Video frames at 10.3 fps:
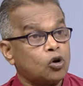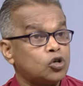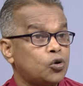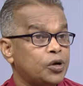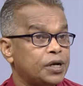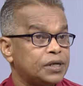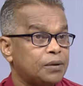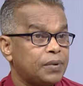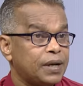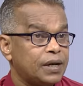অংশ হয়ে
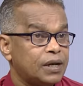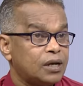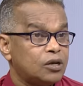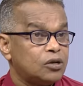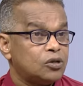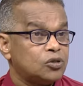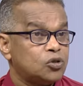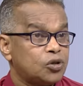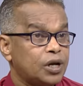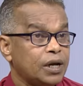যাবে
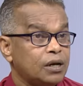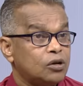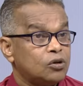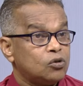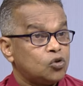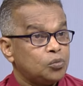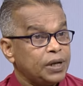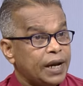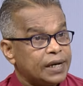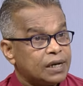সুতরাং তুমি
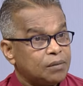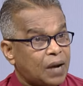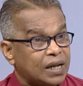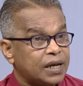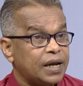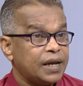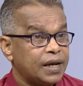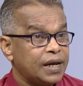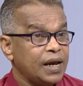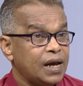এইটা মাথায়
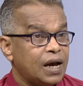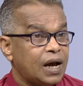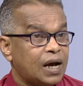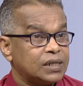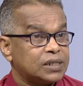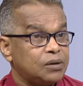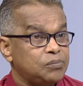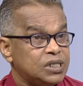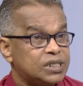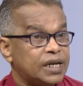রেখে আজকে
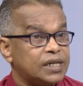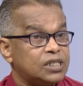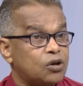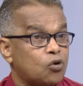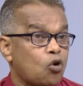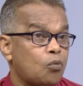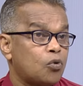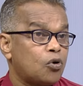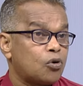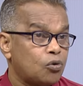মিস্টেক যেন কম
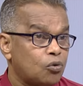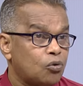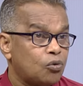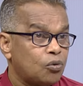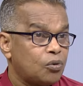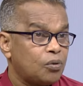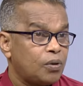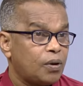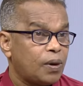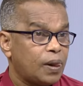করো
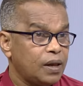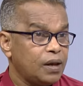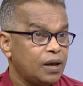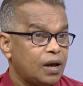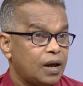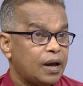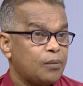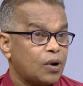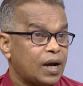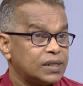হ্যাঁ আচ্ছা, আচ্ছা।
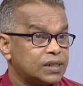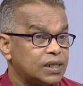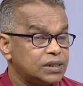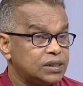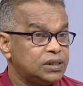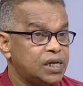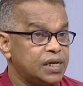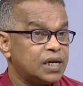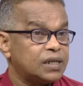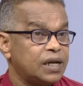এবং আজকের
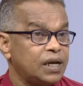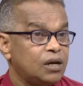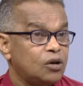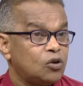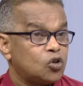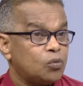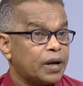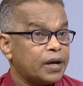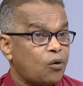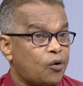দিনটাতে
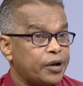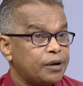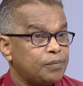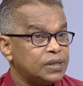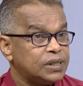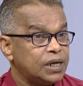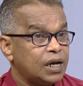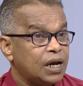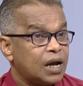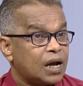তোমাকে অনেক বেশি
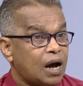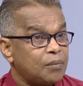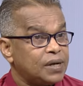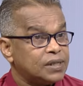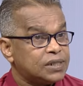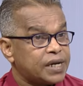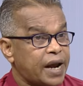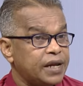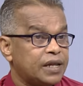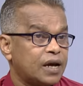কাম অ্যান্ড
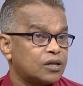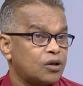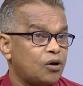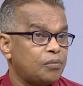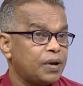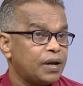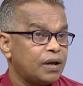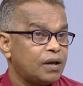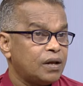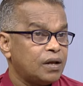স্ট্যাডি থাকতে হবে
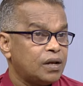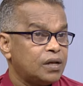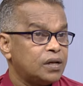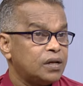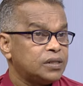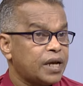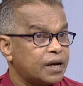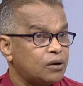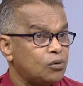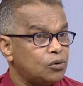
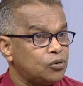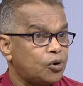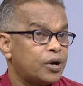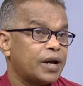জায়গাগুলো ধরে